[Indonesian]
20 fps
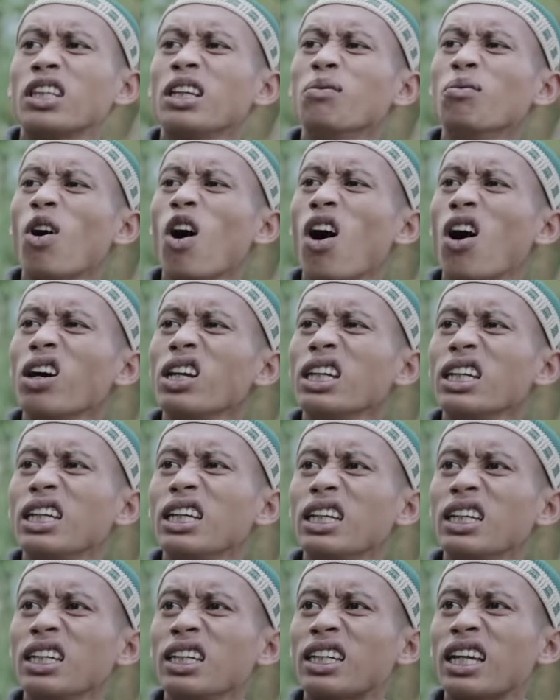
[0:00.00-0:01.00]

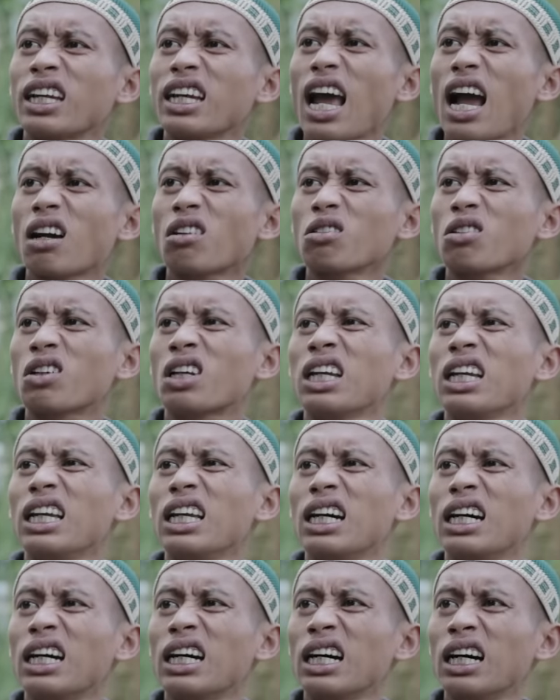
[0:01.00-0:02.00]
dimoi? Kini aku
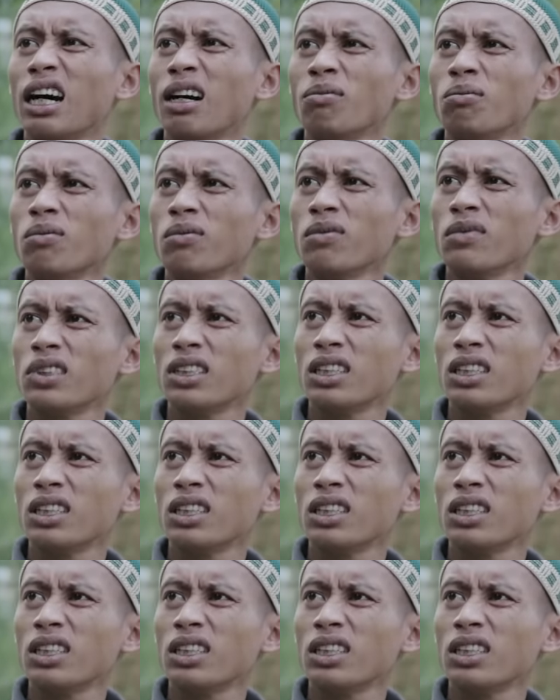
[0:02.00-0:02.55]
gelem.